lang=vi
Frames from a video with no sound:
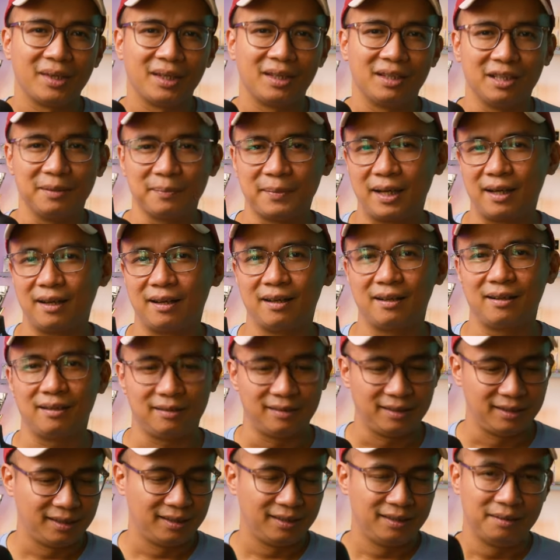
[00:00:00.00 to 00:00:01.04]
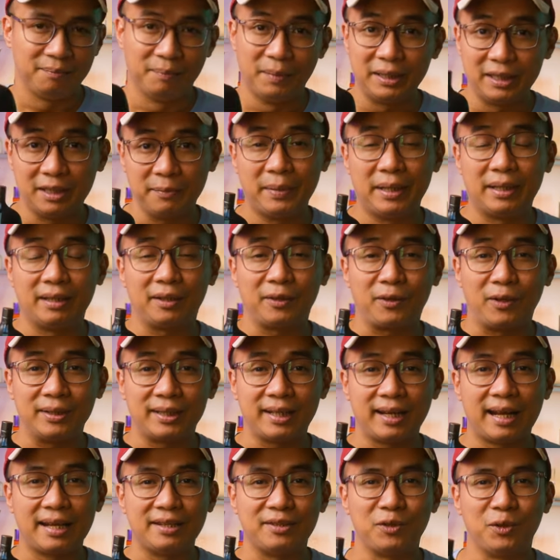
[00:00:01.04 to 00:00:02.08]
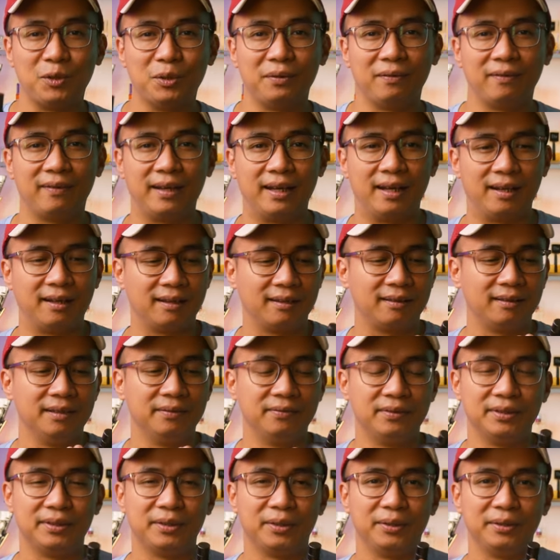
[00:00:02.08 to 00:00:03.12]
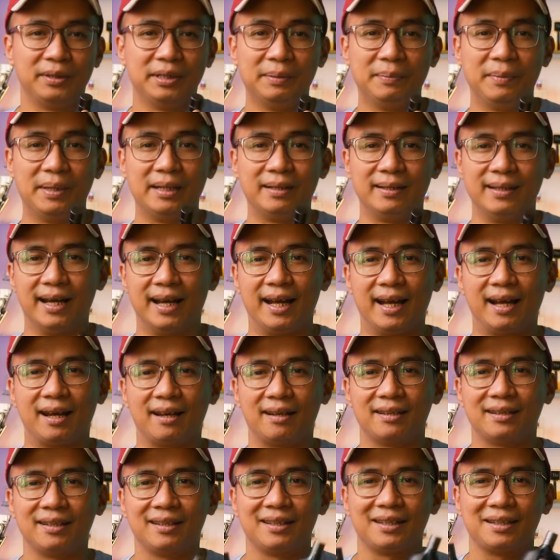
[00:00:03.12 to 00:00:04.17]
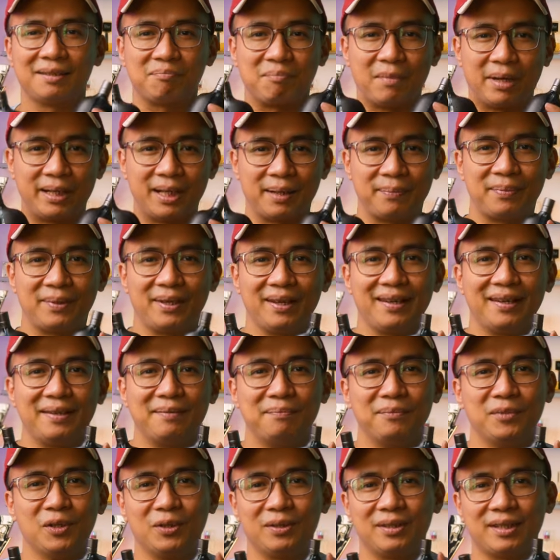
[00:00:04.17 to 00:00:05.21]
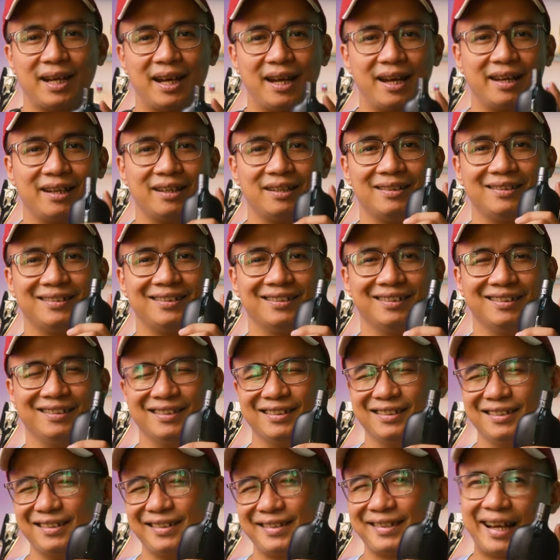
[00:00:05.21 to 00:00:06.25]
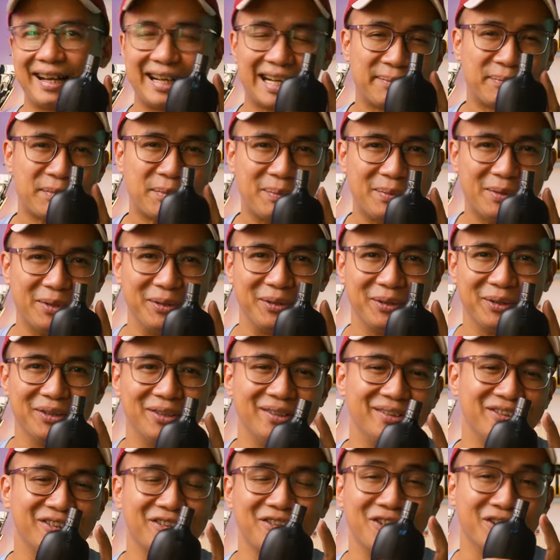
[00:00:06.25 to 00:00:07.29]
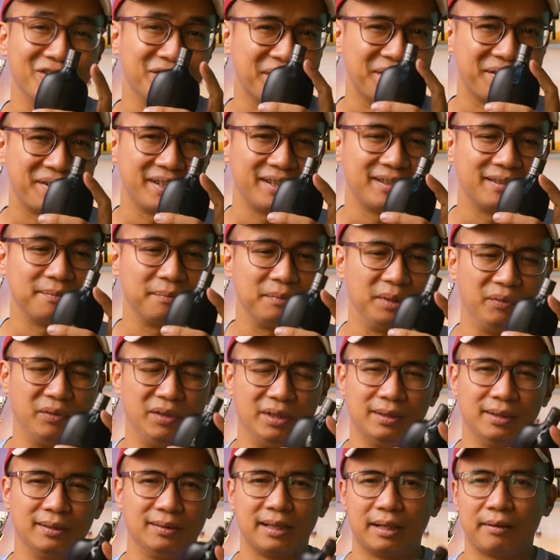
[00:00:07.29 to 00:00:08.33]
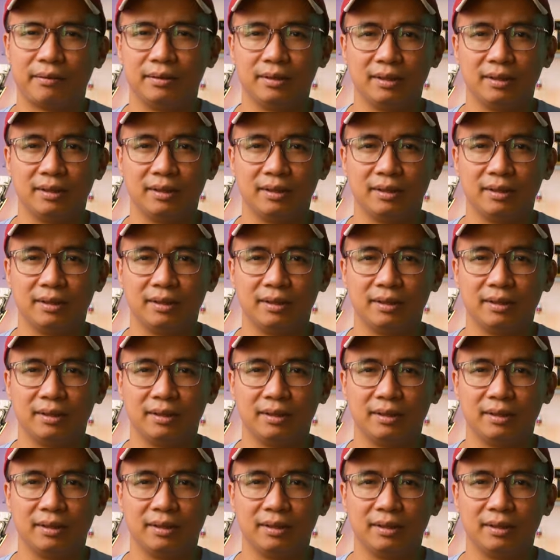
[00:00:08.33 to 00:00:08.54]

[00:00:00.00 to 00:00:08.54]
Nhưng mà mình thì mình đã có chai này rồi, và đợt vừa rồi thì mình đã back up thêm một chai uh, size năm mươi mi li lít thôi, nhỏ nhỏ xinh xinh, bởi vì thật ra bây